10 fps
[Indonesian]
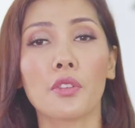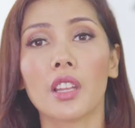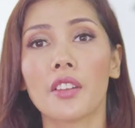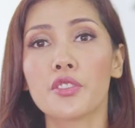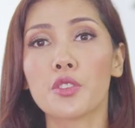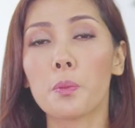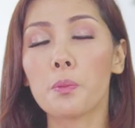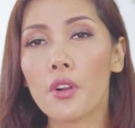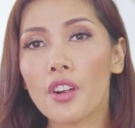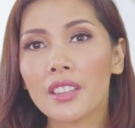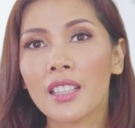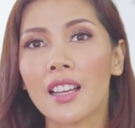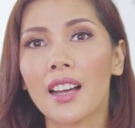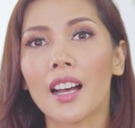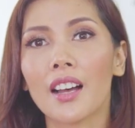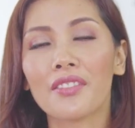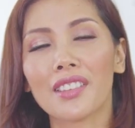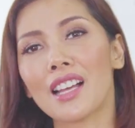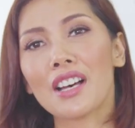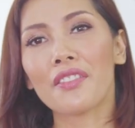full of support, of
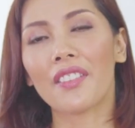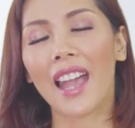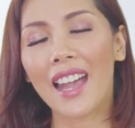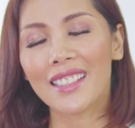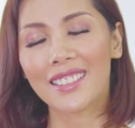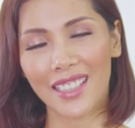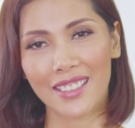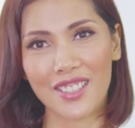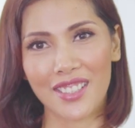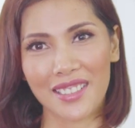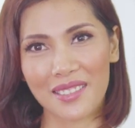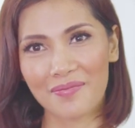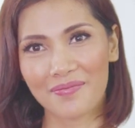love and attention